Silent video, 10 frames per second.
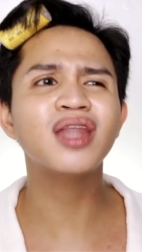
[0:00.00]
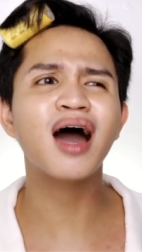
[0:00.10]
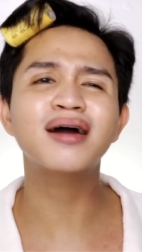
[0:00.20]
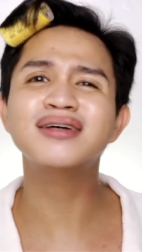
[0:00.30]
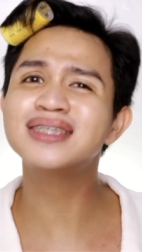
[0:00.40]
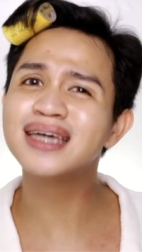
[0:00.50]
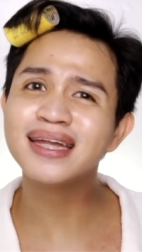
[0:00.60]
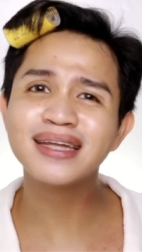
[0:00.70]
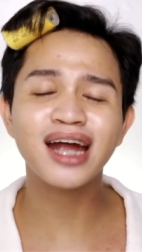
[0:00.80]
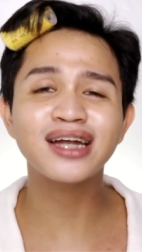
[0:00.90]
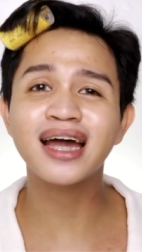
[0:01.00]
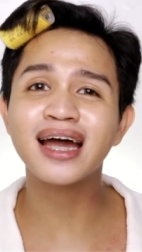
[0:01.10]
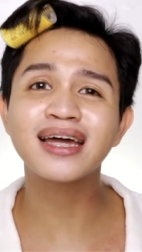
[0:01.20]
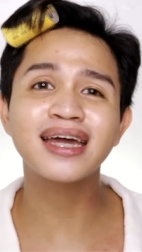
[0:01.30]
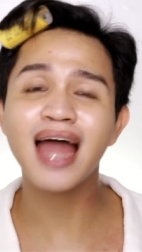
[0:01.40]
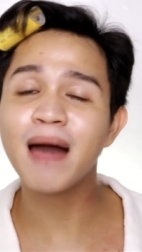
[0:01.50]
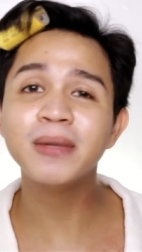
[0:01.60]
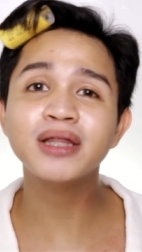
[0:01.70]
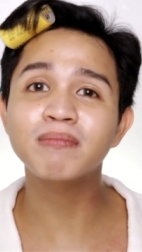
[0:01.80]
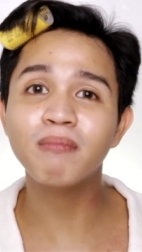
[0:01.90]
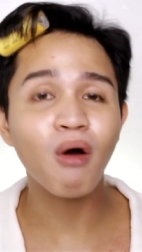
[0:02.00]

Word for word: ng skincare na ginamit